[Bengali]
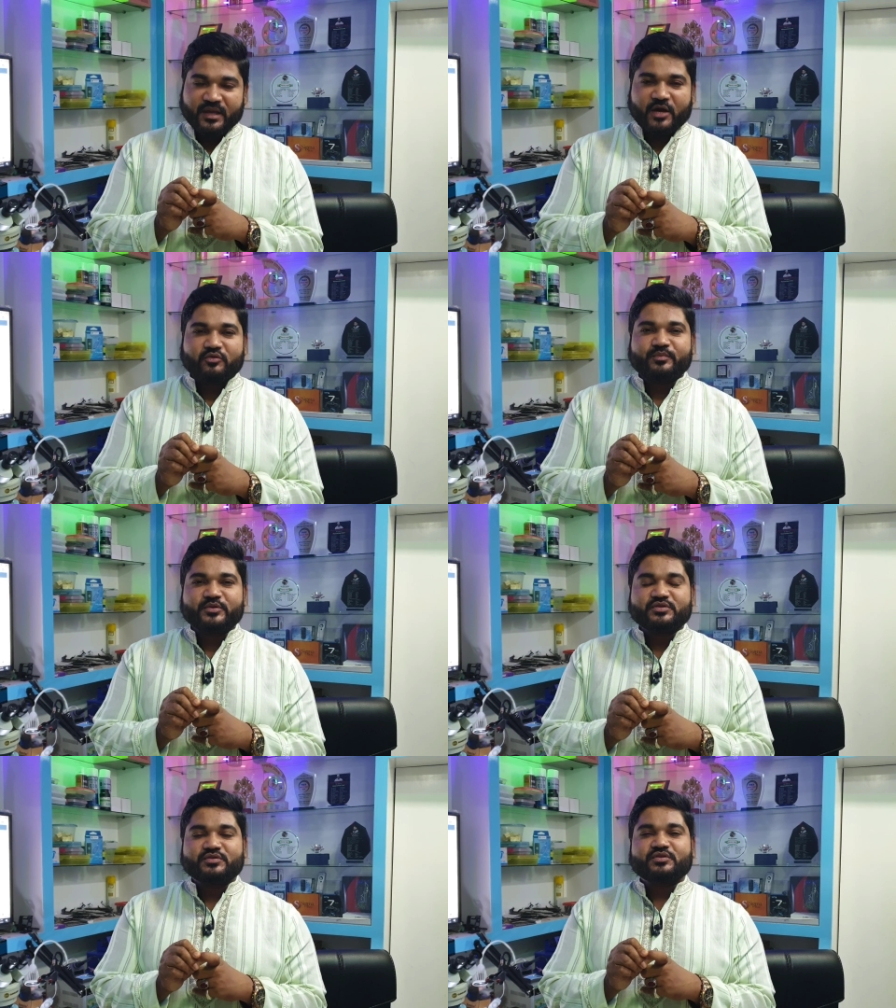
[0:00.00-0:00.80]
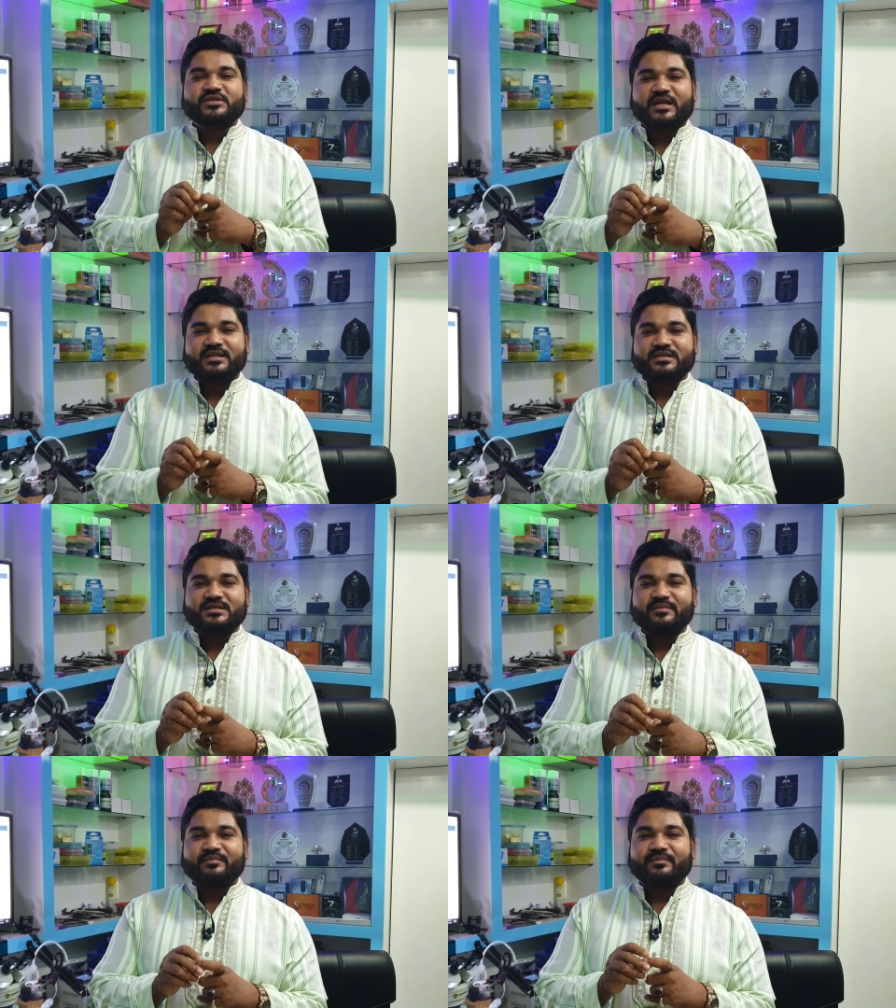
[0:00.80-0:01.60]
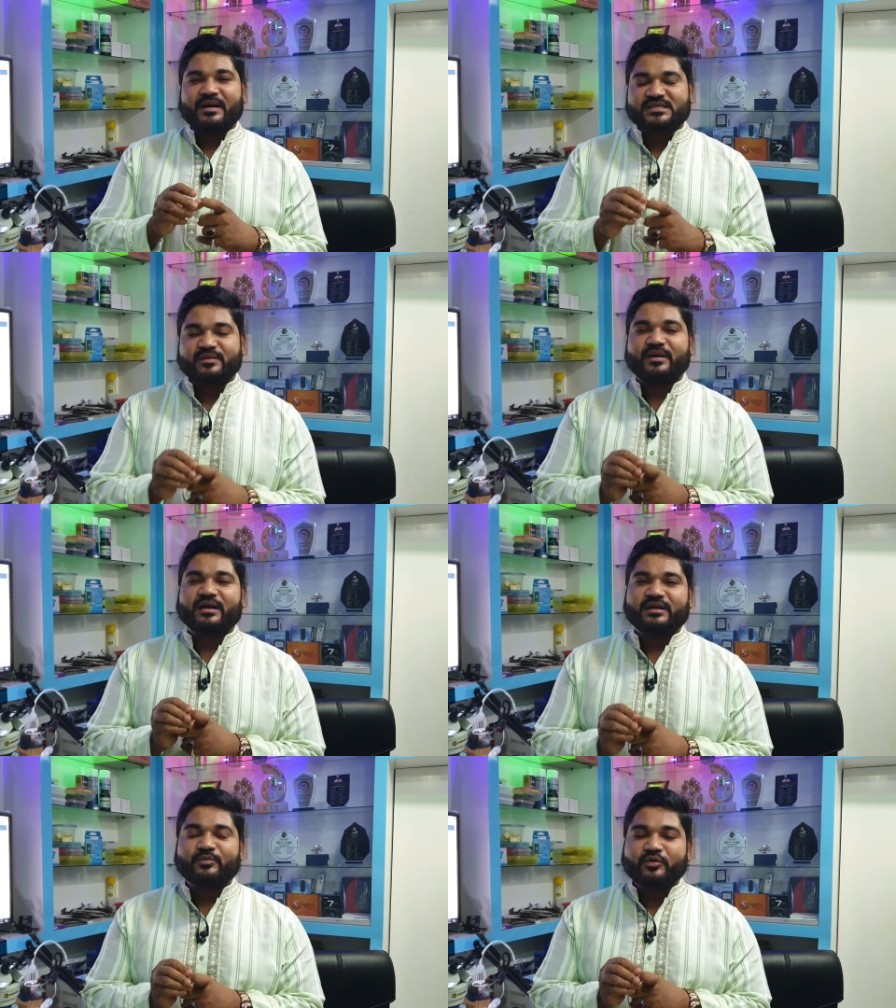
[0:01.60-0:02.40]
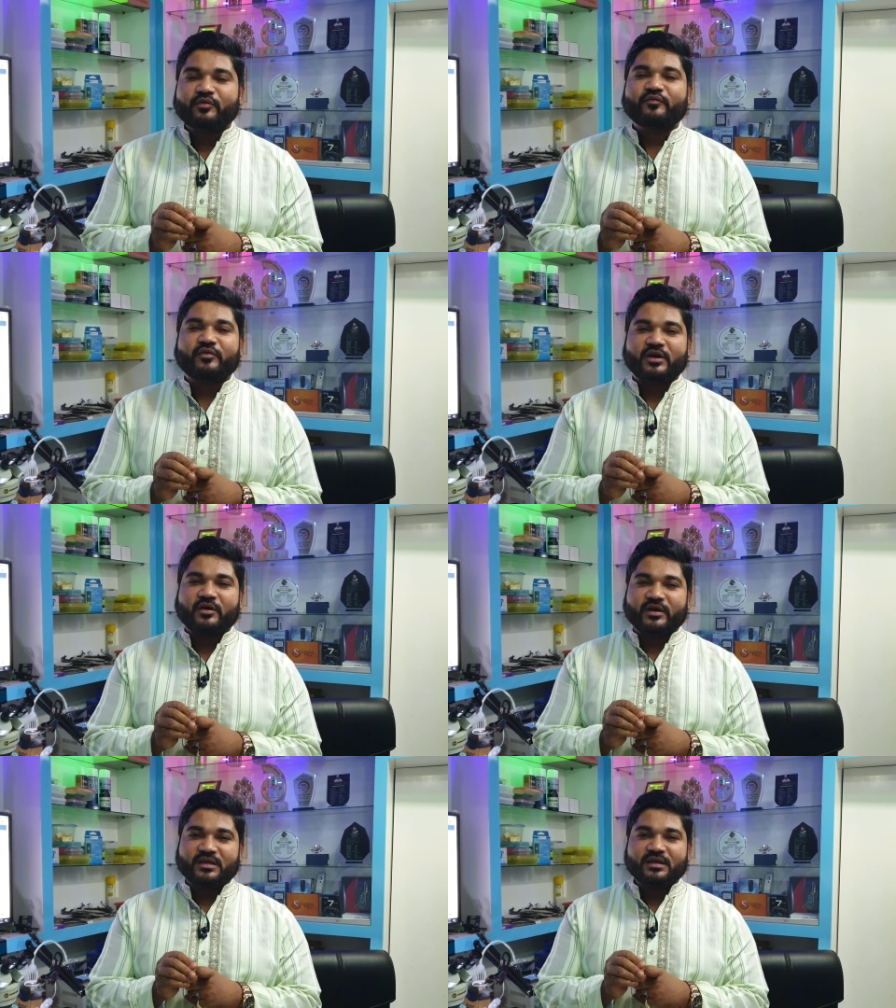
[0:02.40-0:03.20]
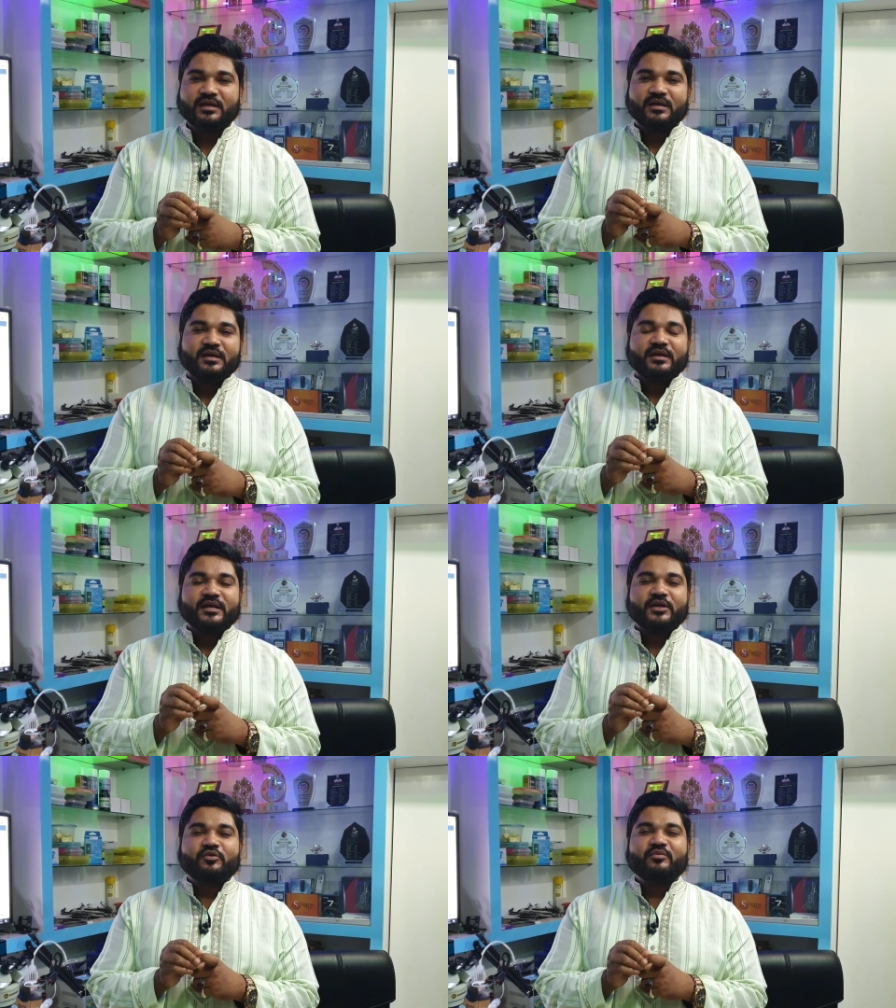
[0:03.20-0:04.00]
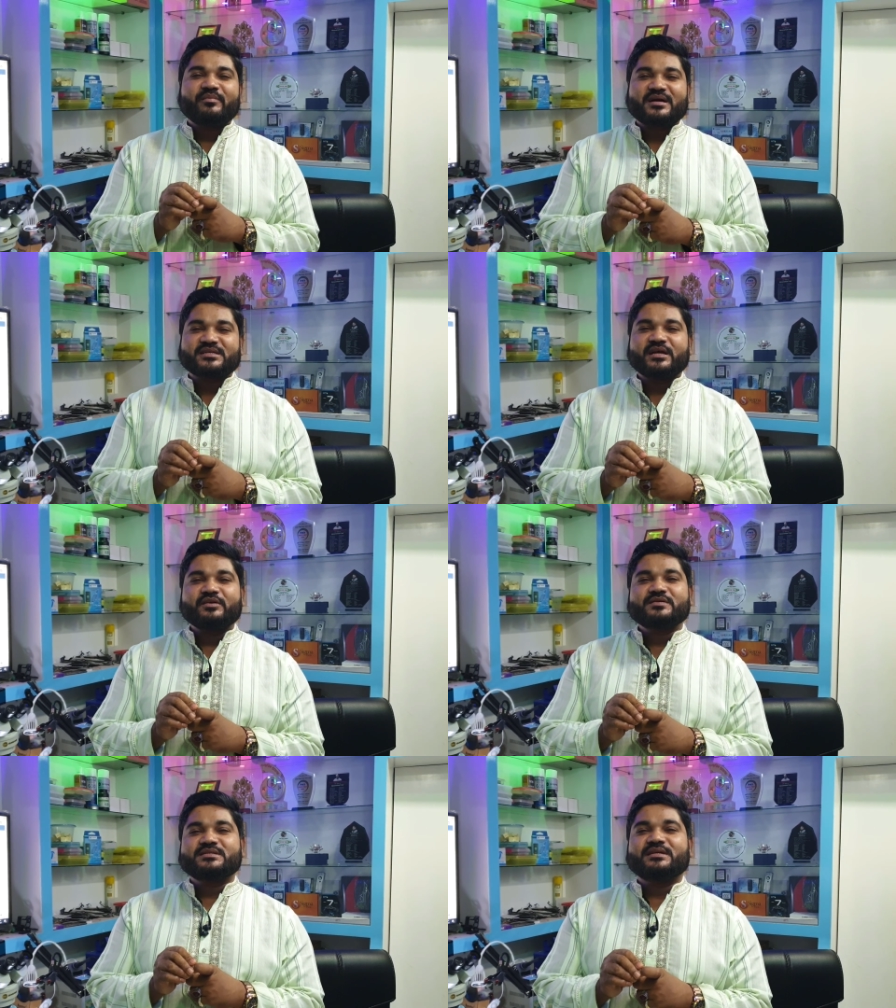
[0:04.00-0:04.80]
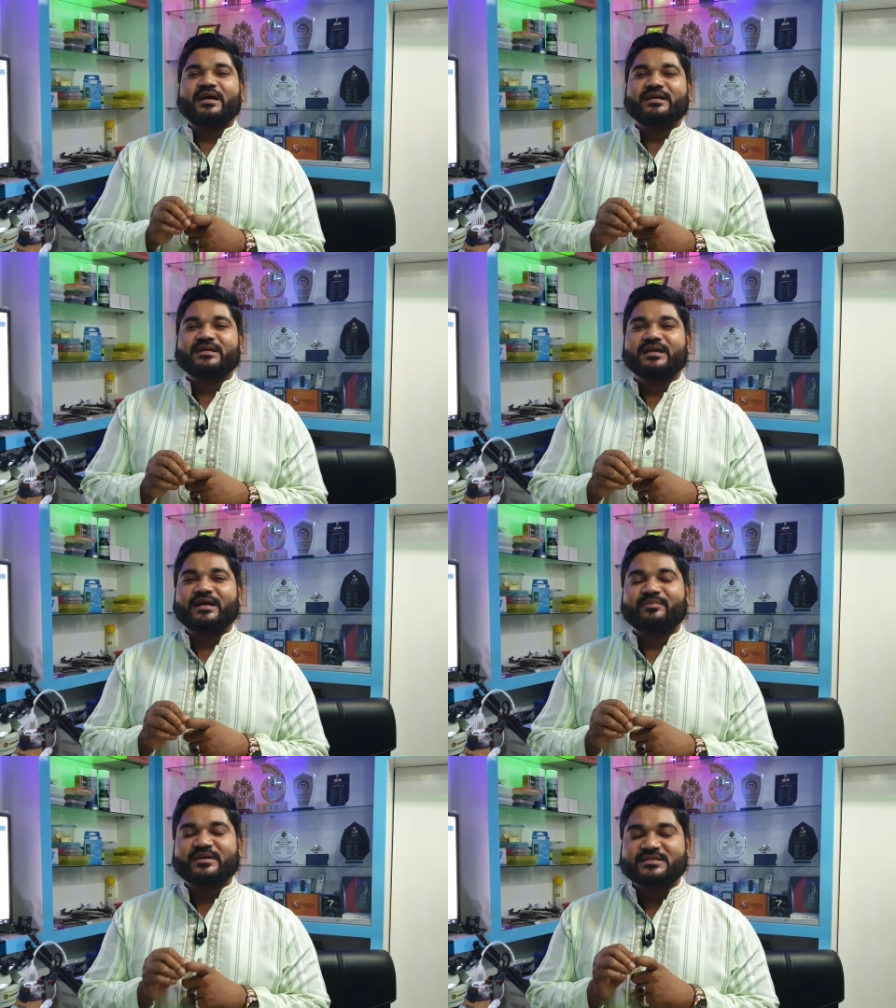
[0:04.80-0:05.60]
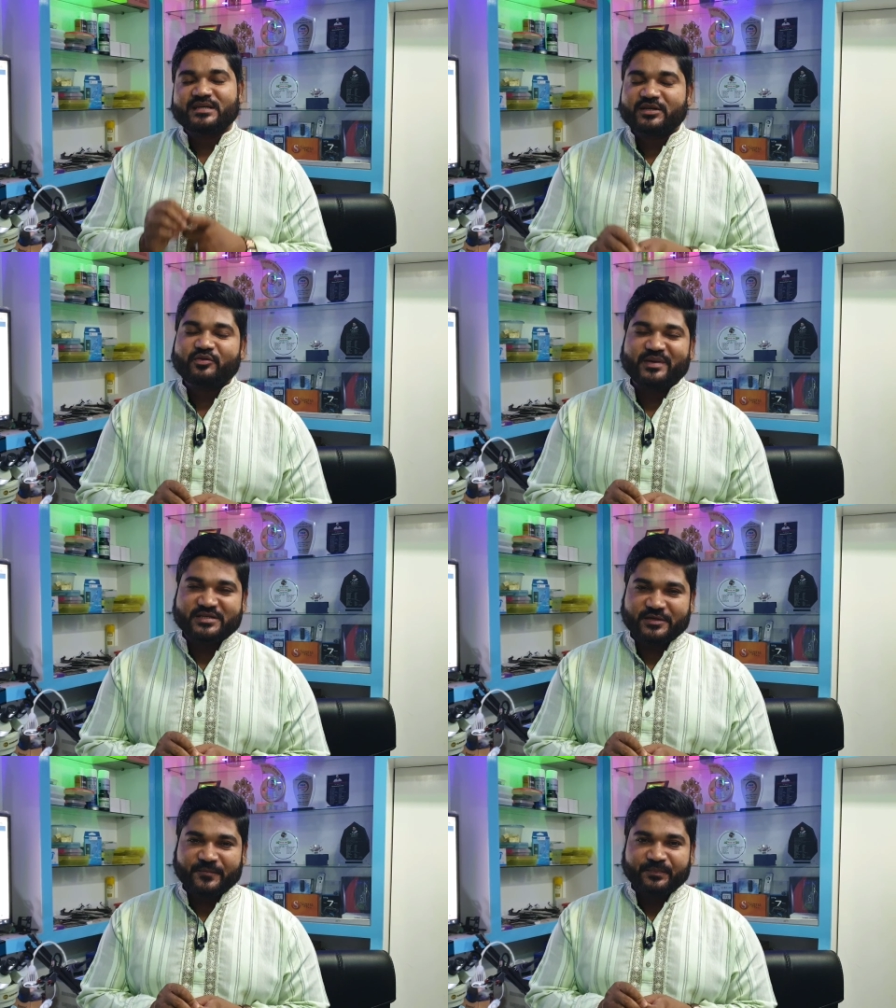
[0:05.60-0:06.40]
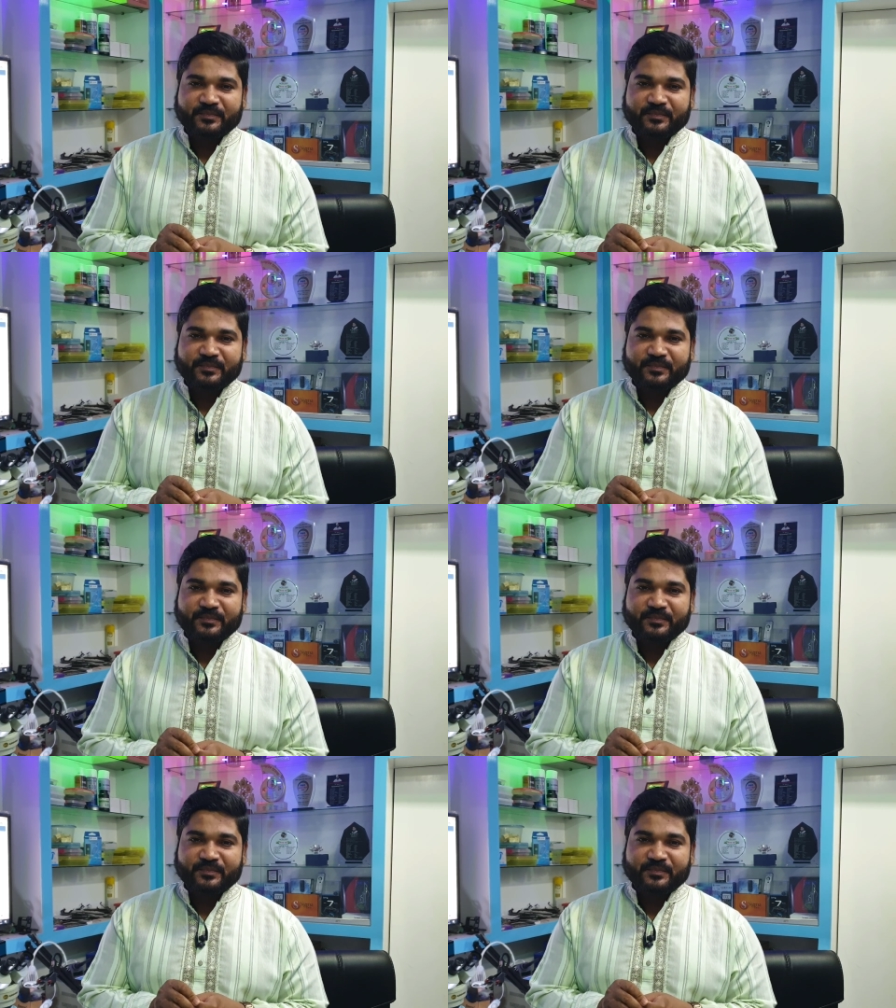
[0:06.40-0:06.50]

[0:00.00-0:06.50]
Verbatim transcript: এখনো পর্যন্ত সারা দেশে বাসা ভাড়াটা মকুফ করা হয়নি এরকম বাসাই হচ্ছে নাইনটি নাইন পার্সেন্টেরও বেশি